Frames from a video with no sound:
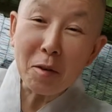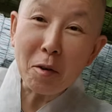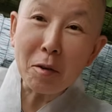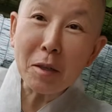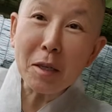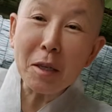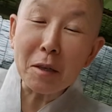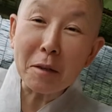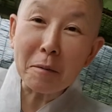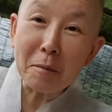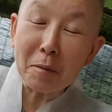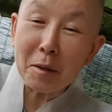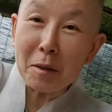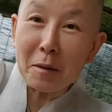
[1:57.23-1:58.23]
연기
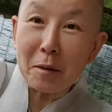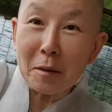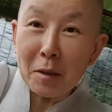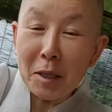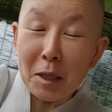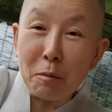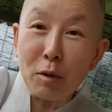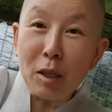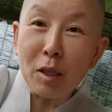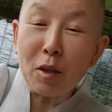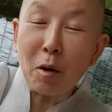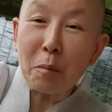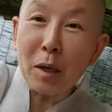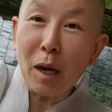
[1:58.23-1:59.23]
기부인
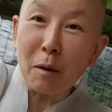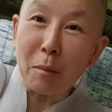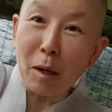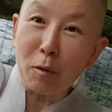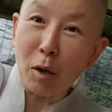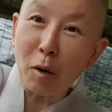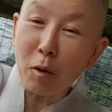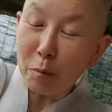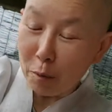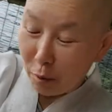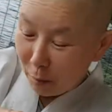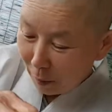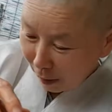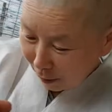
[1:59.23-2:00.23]
커피라는 말도 하고
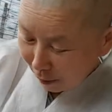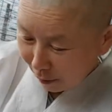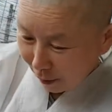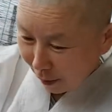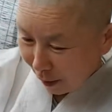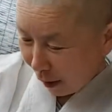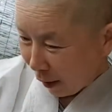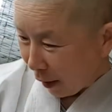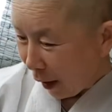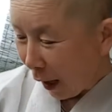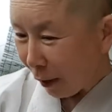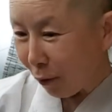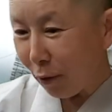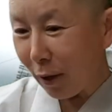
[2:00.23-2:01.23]
별말을
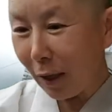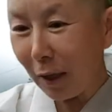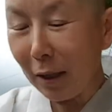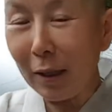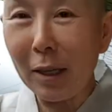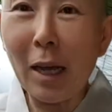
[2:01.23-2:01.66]
아주 그냥